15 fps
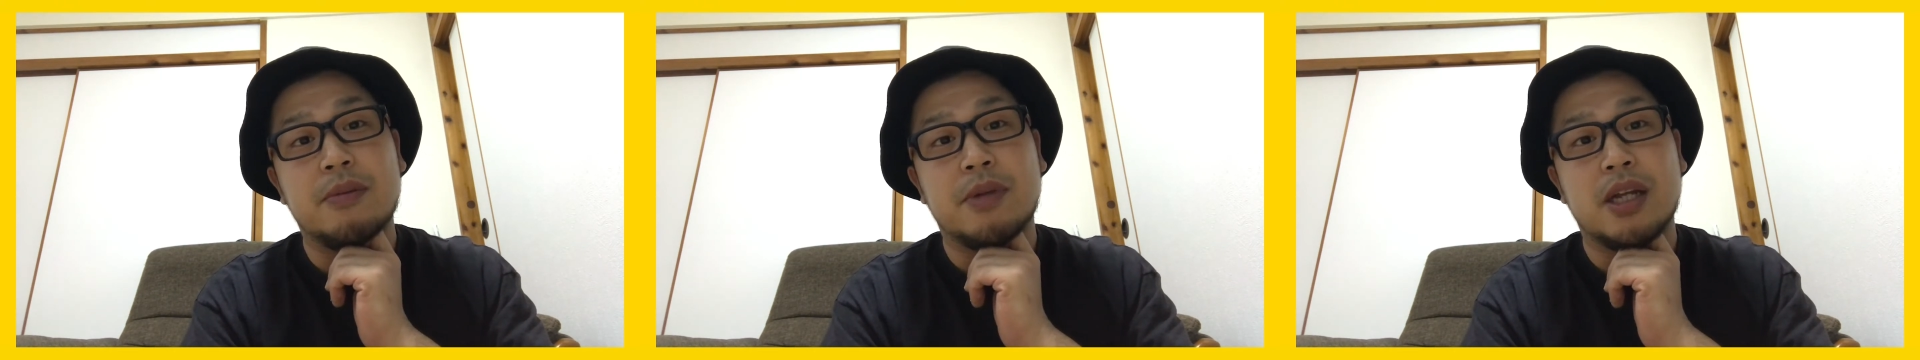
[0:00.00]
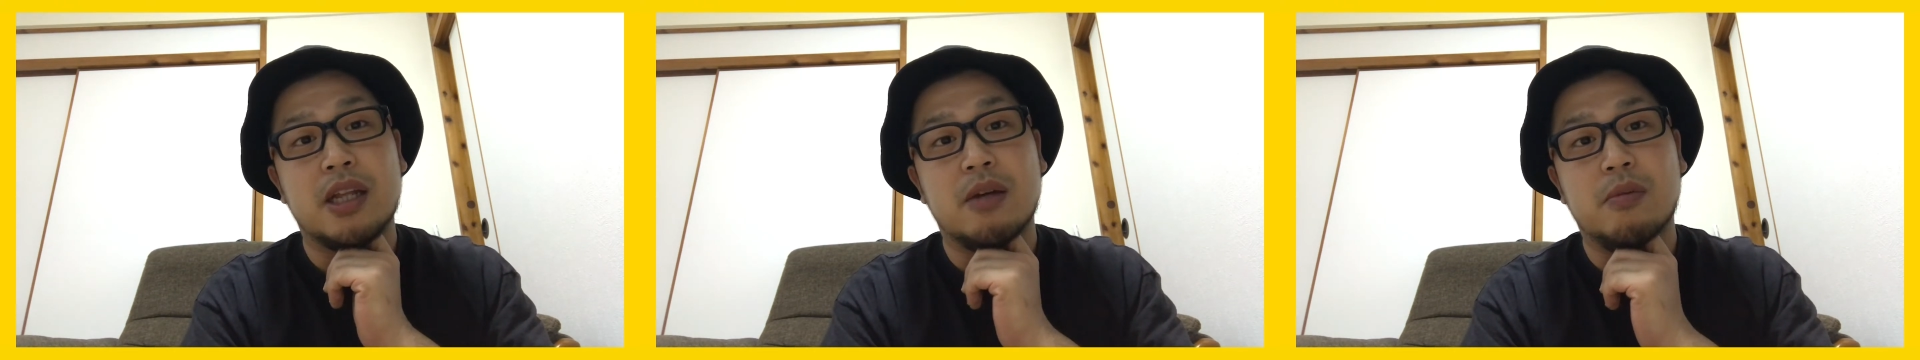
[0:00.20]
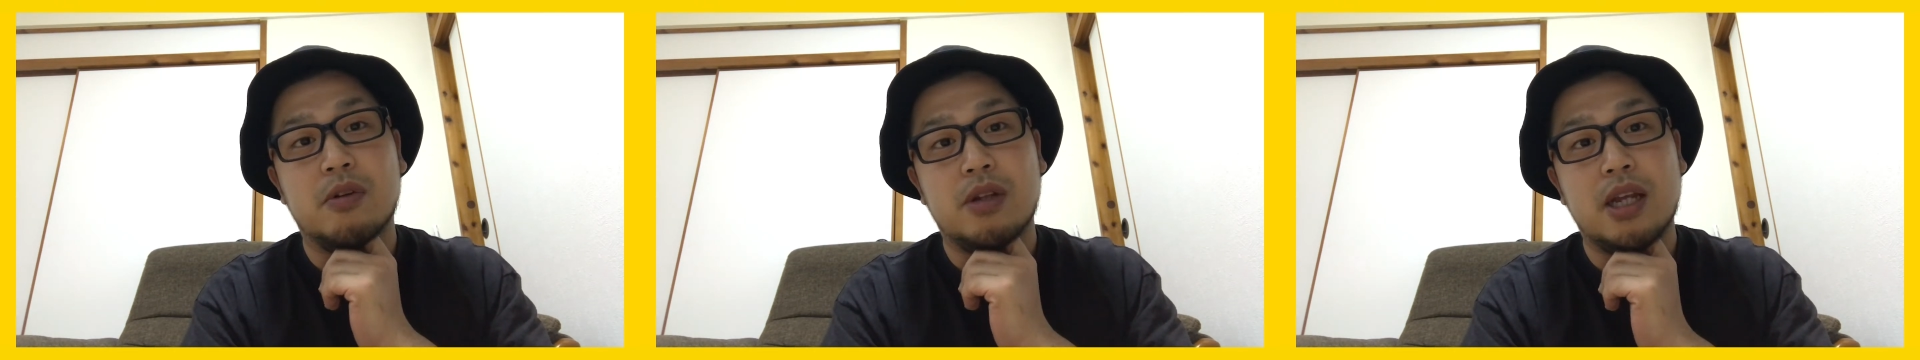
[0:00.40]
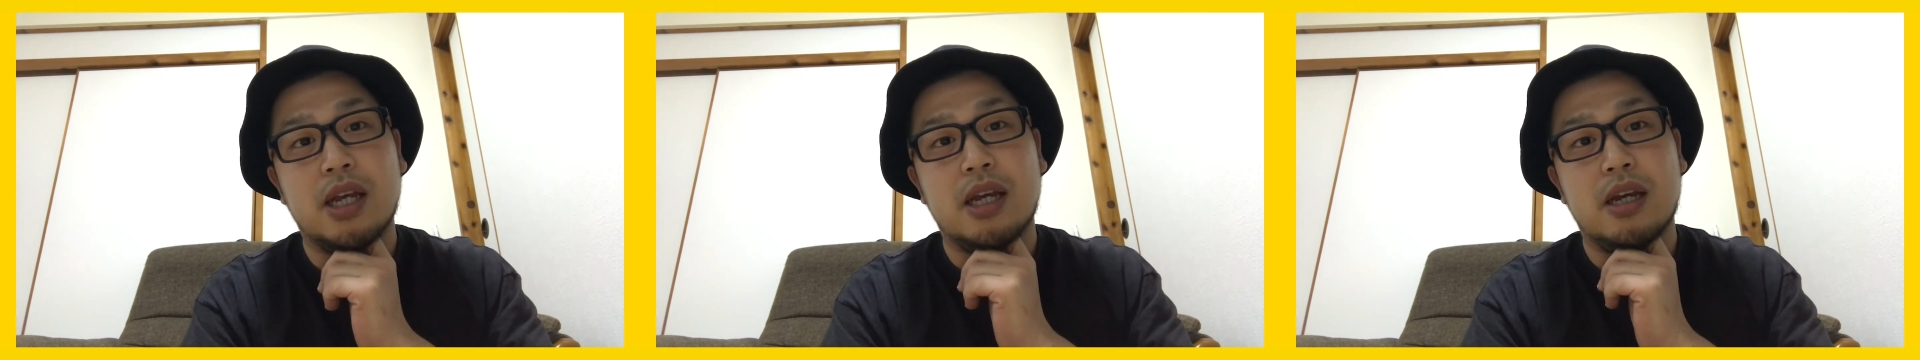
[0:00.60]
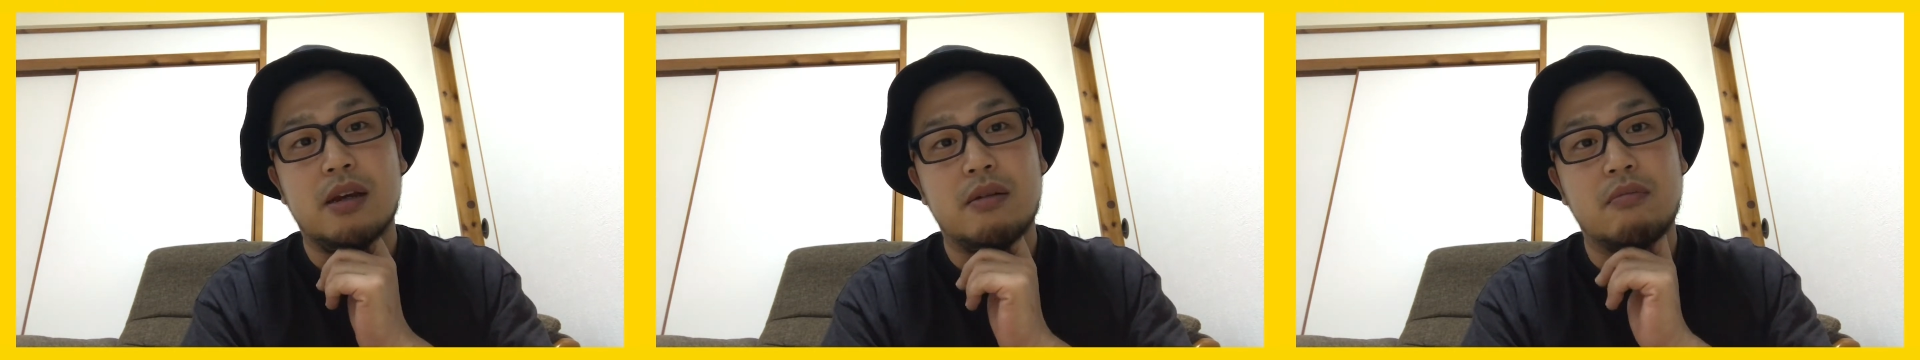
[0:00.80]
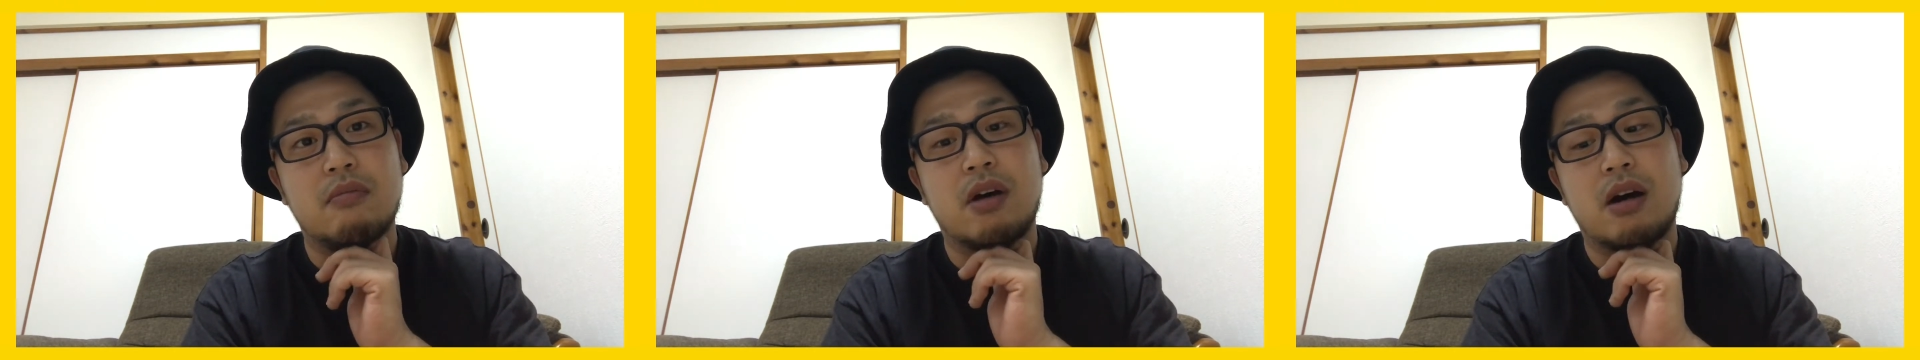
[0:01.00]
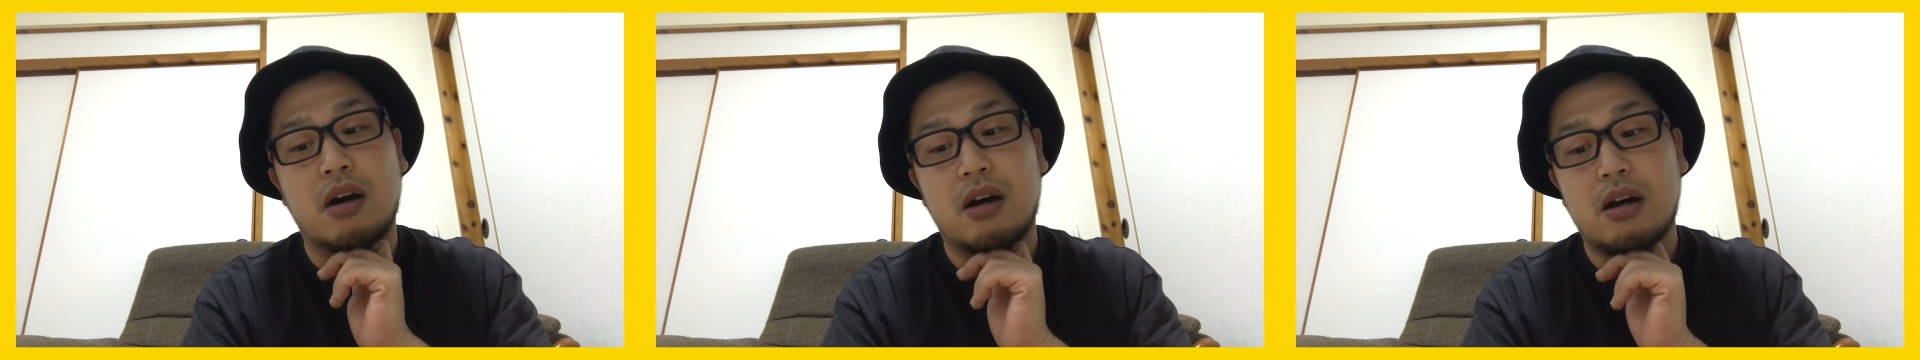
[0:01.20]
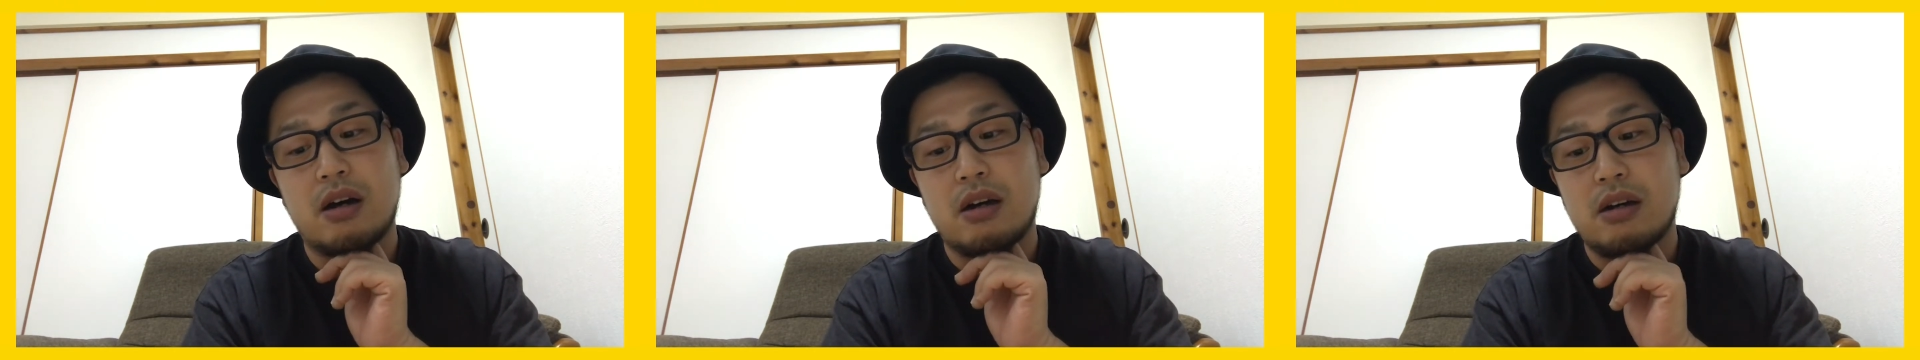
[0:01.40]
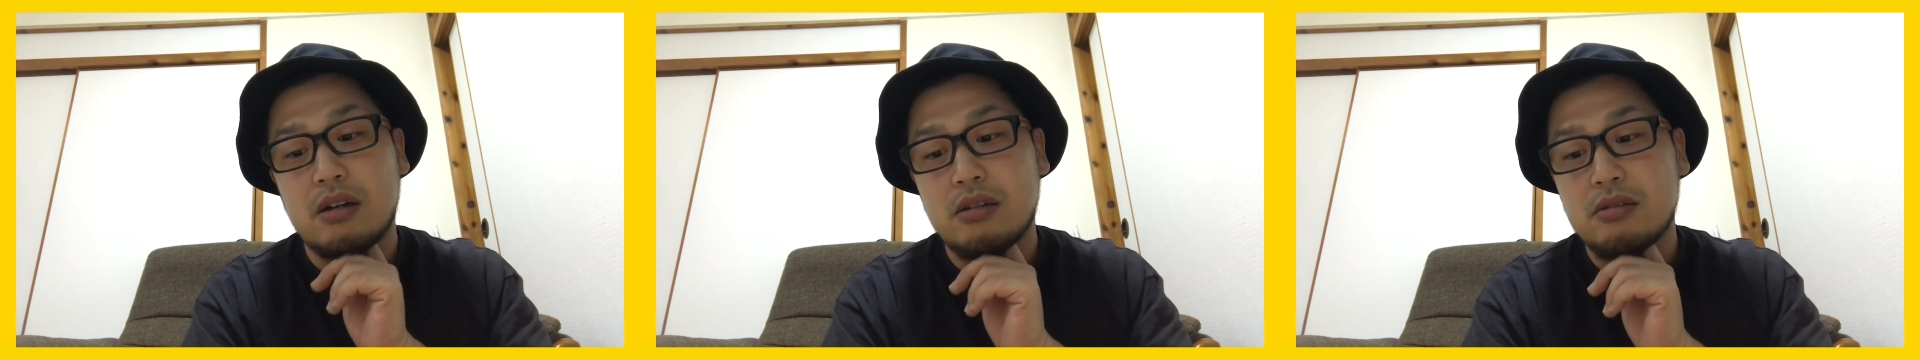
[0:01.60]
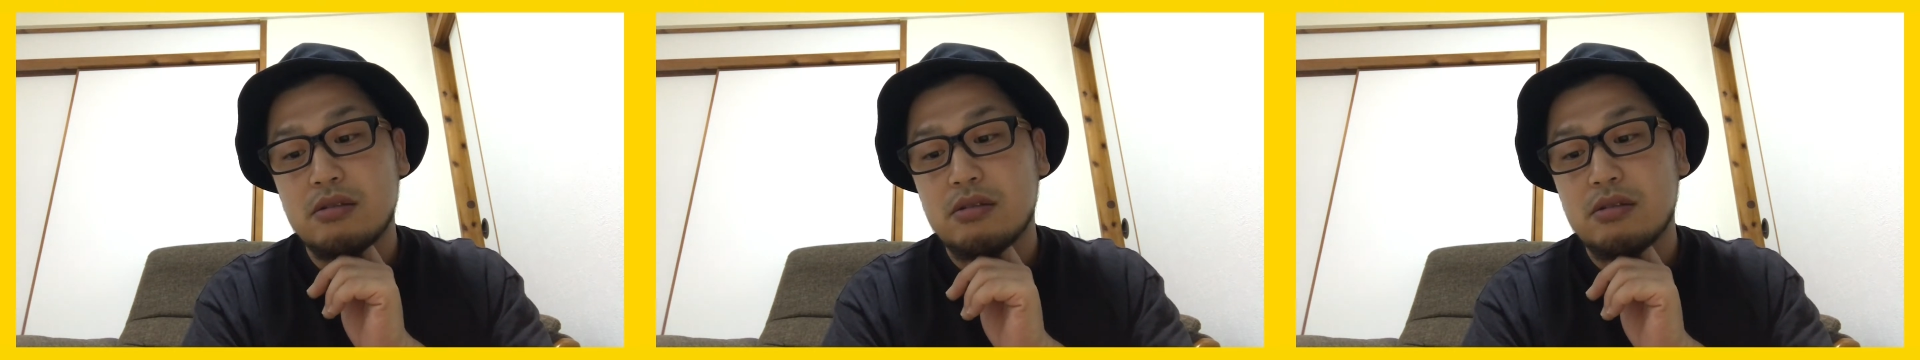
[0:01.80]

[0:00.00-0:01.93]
今でもね、まあ、